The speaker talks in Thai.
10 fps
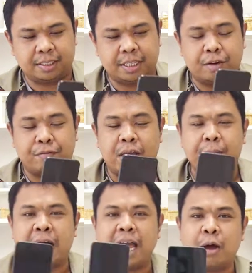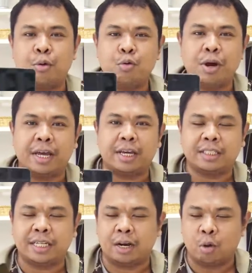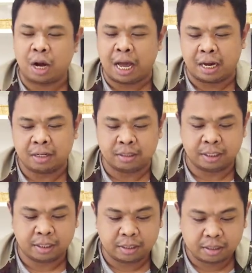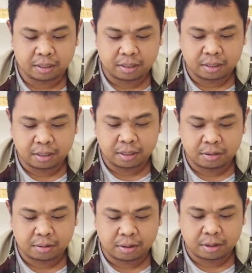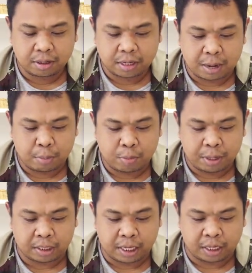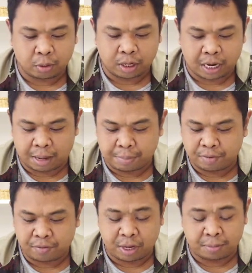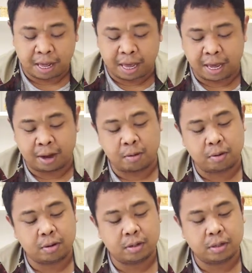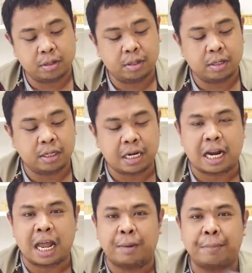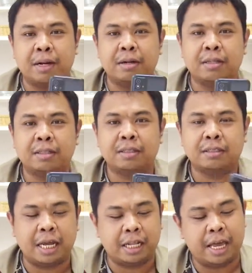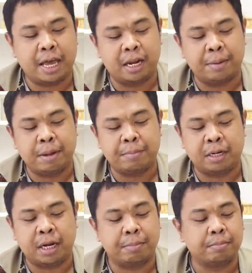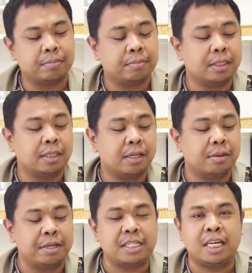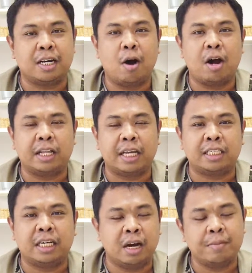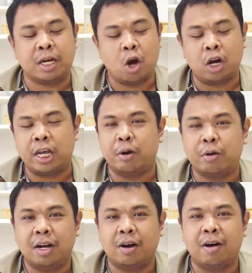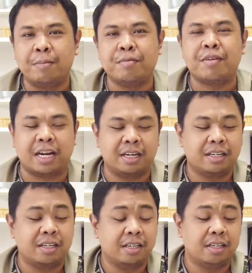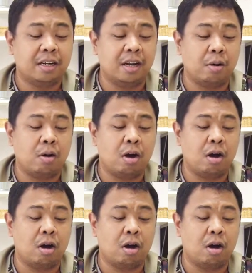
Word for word: ติดฟิล์มมาให้แล้วด้วยจากโรงงานเลยข้างบนมีติ่งหยดน้ำมีฟิล์มแล้ว ด้านหลังเป็นเท่ๆเลยเป็นเหมือนกับมี 4 กล้องอ่ะจริงๆก็มีกล้องเดียว แล้วก็มีแฟลชแล้วก็